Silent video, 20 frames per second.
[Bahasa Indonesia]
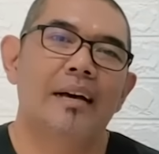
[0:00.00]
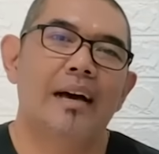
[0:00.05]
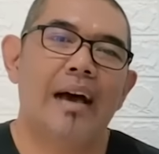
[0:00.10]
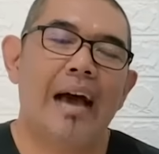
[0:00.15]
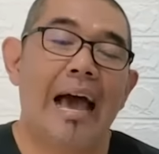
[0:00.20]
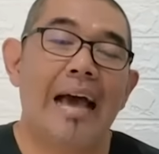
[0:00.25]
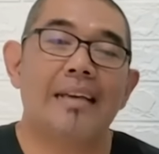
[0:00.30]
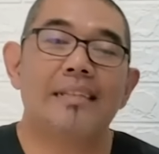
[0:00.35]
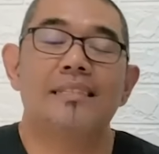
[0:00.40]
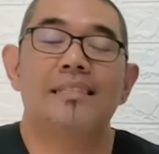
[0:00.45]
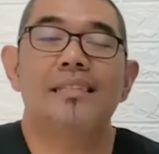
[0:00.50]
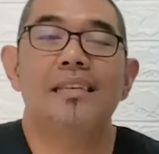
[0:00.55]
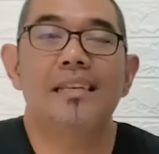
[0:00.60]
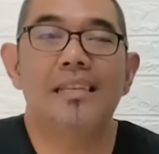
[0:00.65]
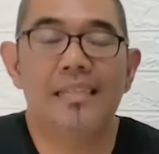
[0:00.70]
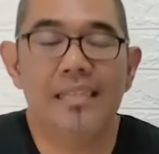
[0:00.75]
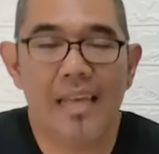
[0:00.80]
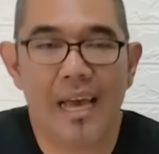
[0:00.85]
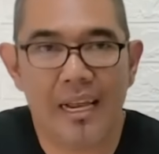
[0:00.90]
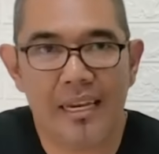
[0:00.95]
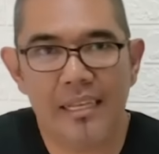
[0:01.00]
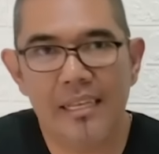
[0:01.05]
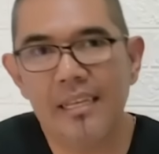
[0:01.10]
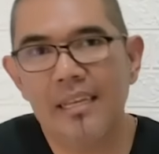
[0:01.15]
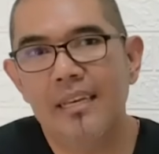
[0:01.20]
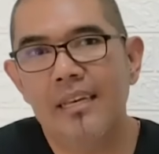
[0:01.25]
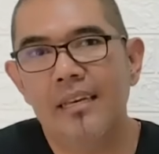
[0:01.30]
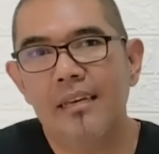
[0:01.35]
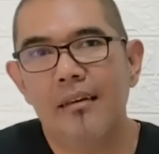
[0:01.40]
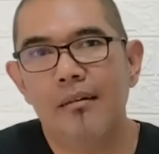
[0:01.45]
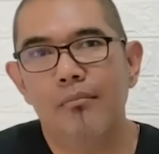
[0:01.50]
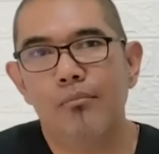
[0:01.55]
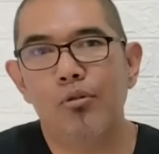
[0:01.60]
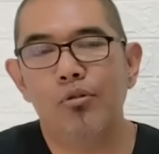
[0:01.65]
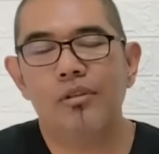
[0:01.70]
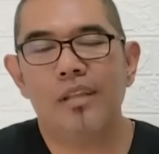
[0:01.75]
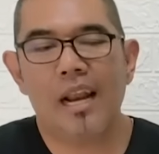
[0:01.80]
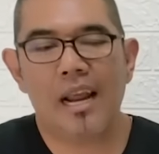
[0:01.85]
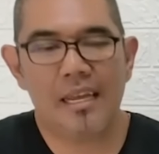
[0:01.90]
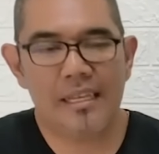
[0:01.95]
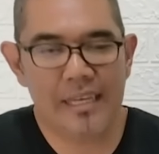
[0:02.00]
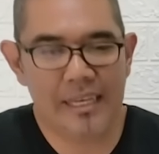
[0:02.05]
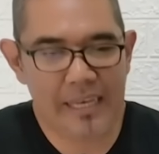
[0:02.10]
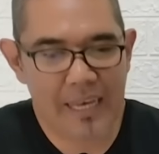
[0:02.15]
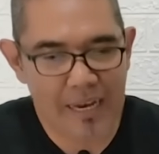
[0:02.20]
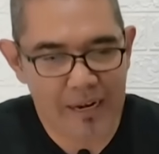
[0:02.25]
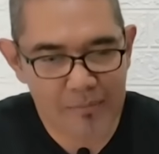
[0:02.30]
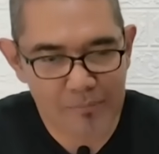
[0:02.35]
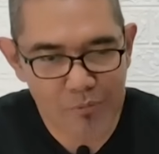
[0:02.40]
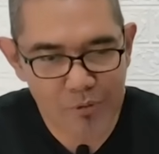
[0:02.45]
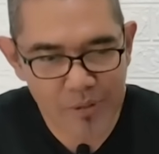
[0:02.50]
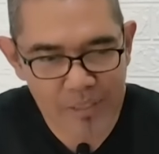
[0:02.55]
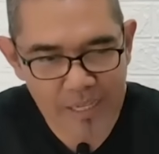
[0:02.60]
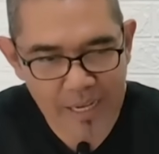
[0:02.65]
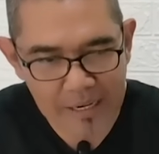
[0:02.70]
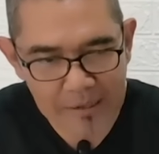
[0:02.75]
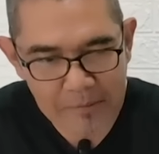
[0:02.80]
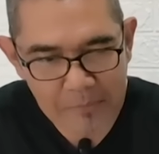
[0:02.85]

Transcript: aksi dari putranya yang kemudian